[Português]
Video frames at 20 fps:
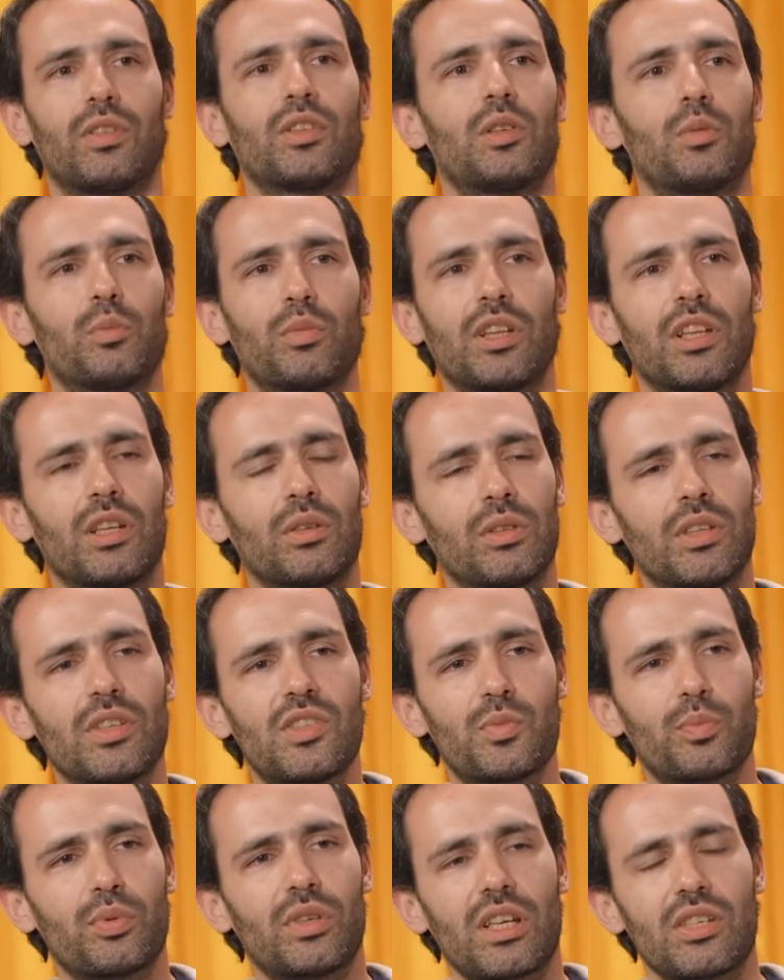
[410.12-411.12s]
um bocadinho
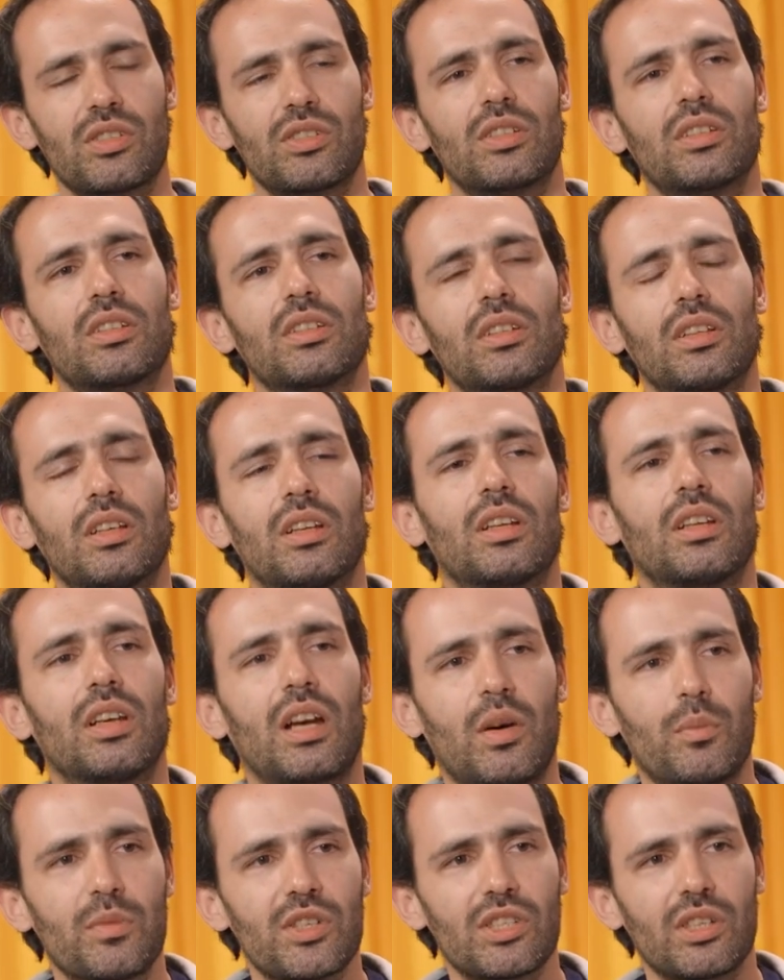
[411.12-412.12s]
disso, porque acho que eh,
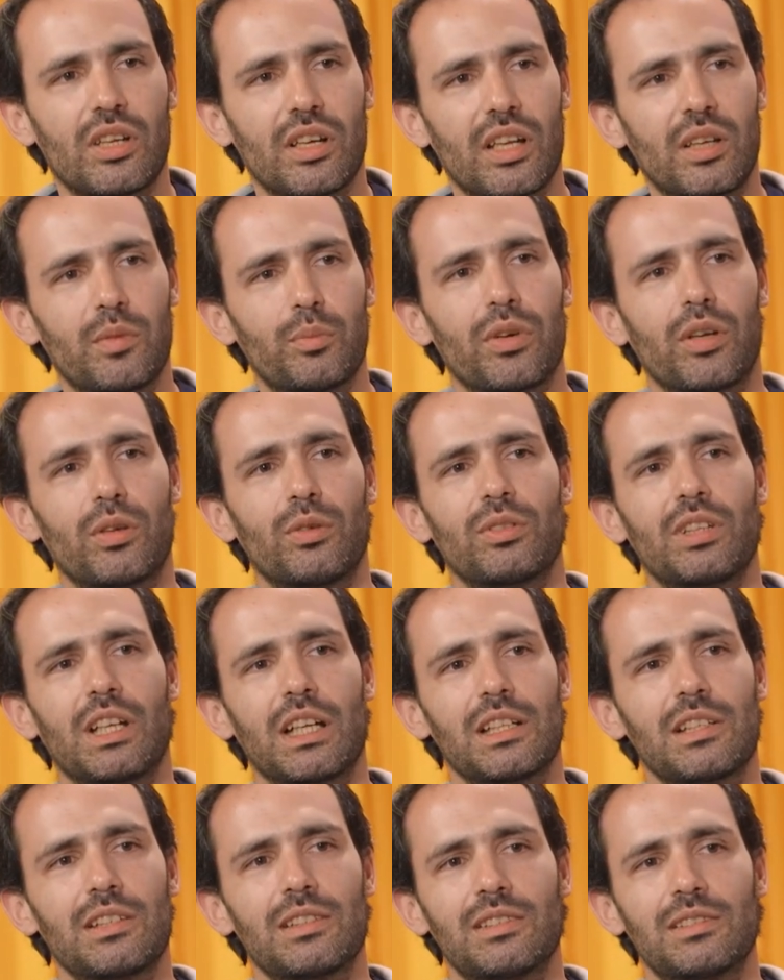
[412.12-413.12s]
há uma história aí para
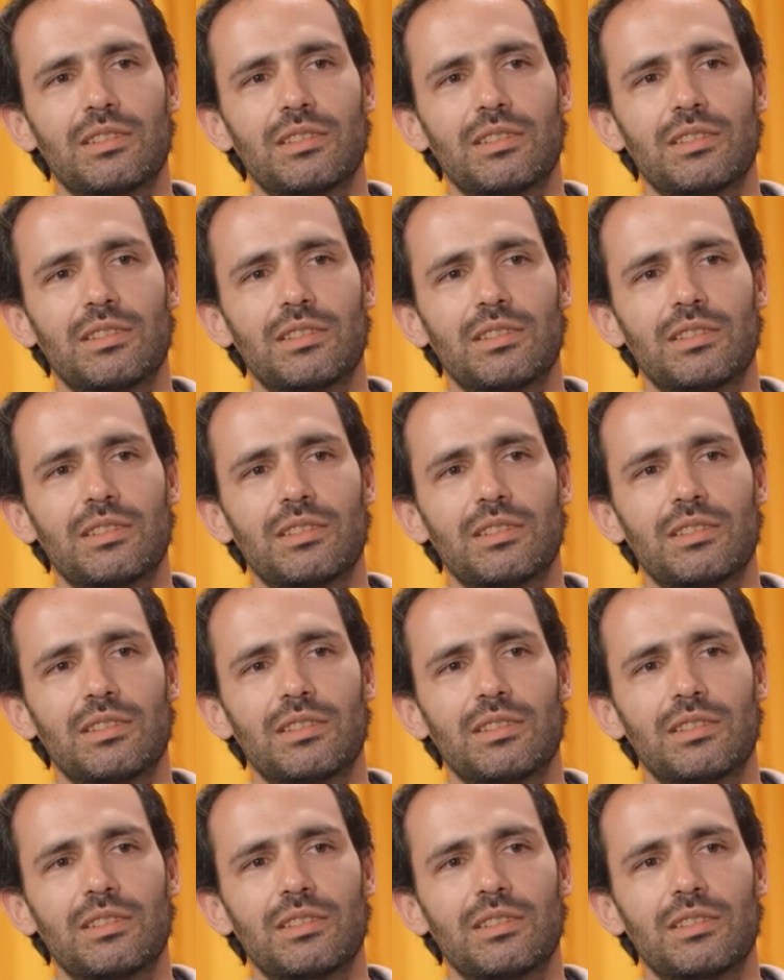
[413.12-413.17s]
contar